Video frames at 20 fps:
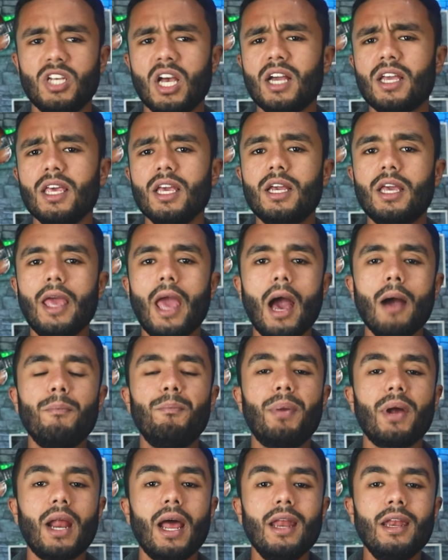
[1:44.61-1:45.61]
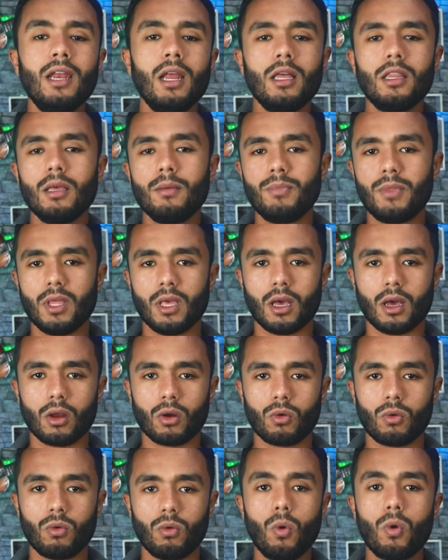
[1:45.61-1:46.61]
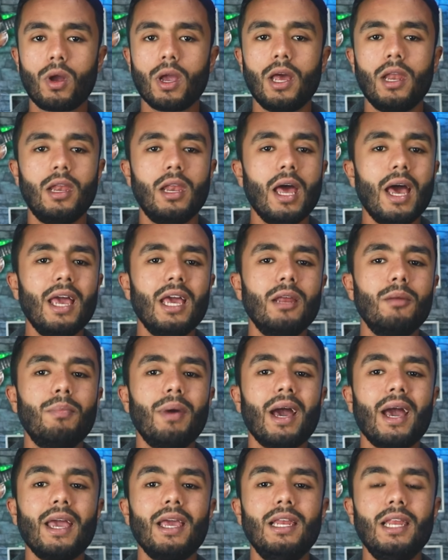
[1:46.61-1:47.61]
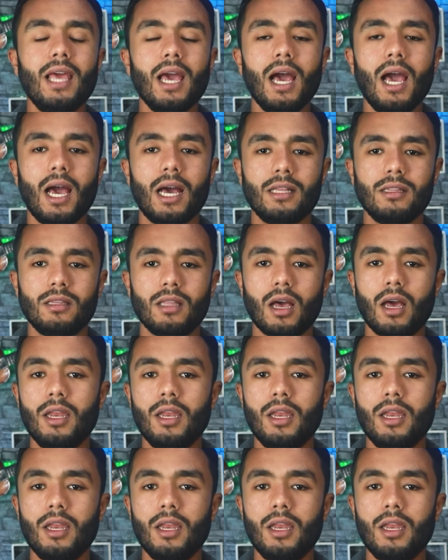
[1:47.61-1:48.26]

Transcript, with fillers: جاكي كيعبر عن الندم ديالو وقال لا ينبغي لأحد